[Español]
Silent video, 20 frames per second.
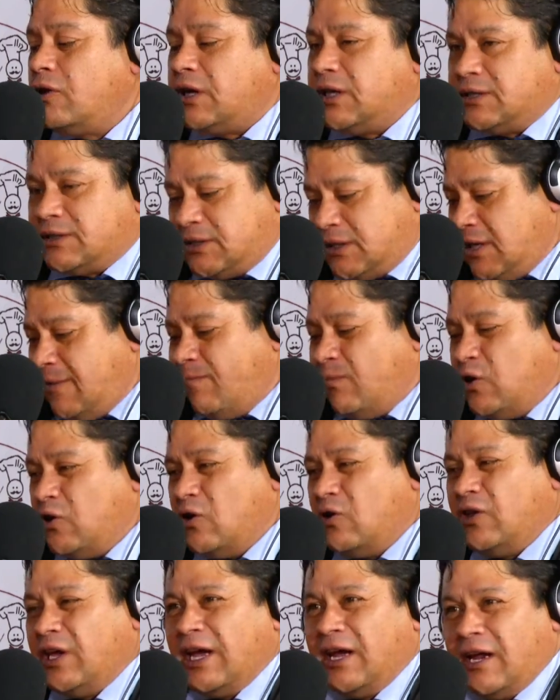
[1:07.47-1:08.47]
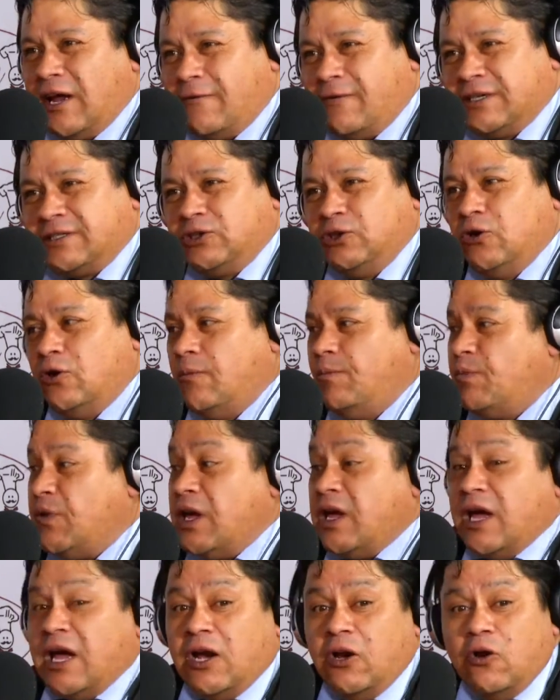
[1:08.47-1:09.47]
lo que sé, lo de grabación,
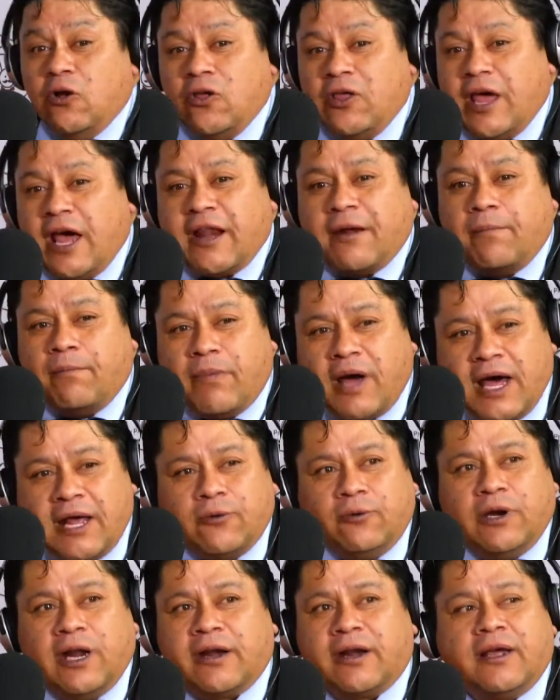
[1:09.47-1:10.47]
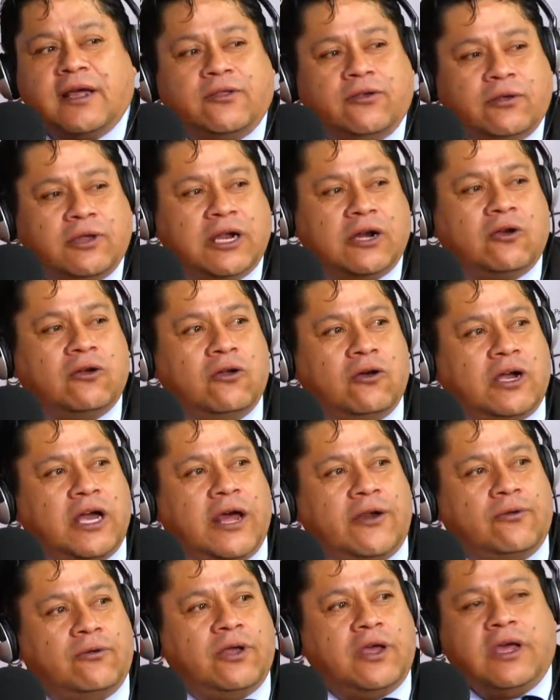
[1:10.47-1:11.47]
mm. lo de armar una radio, de
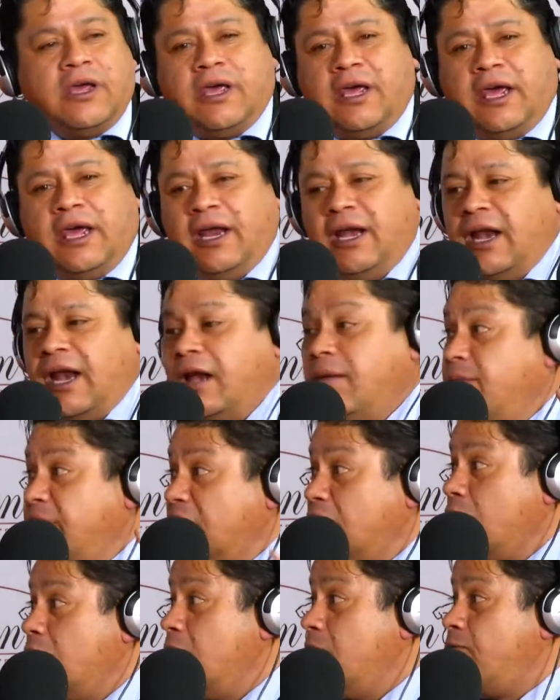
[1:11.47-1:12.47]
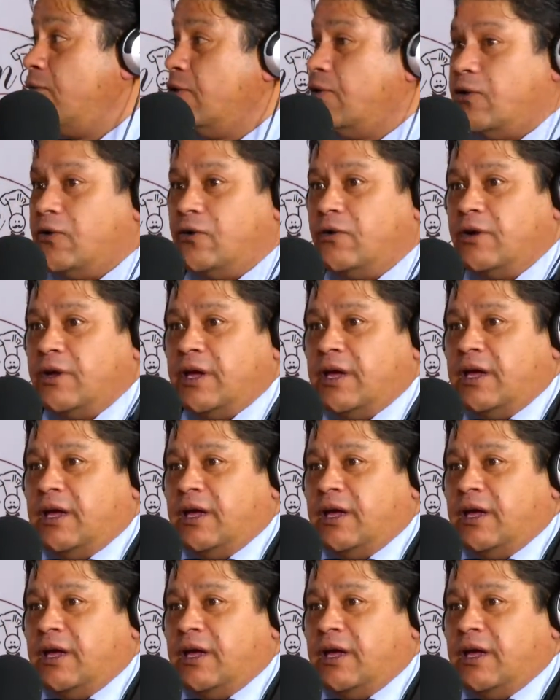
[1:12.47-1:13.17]
colocar el, micrófono,